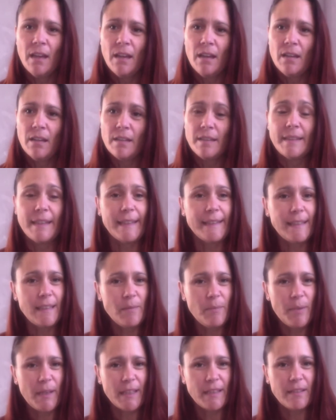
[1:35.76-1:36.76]
Euh,
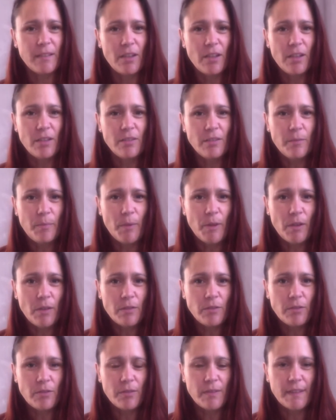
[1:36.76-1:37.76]
certaines personnes
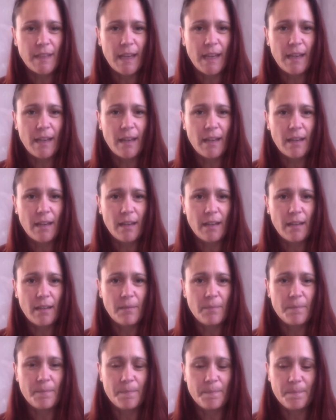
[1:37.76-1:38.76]
pensent que ça
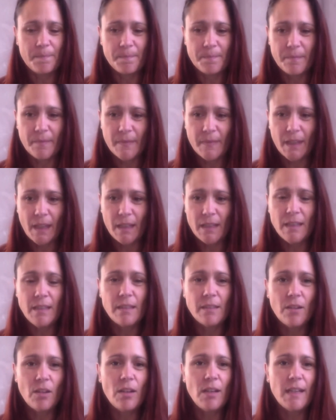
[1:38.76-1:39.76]
euh,
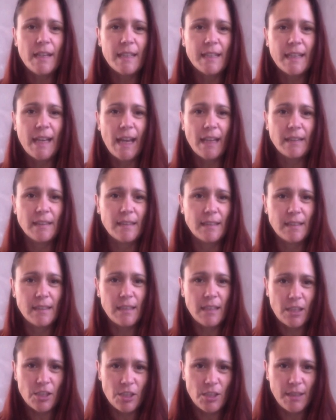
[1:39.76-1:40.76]
isole les cartes des
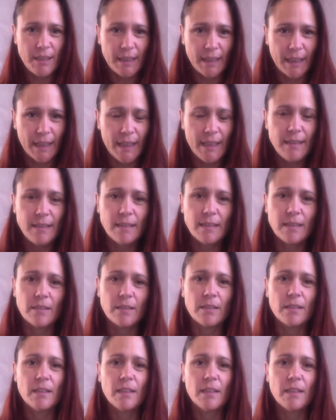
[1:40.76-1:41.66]
énergies terrestres.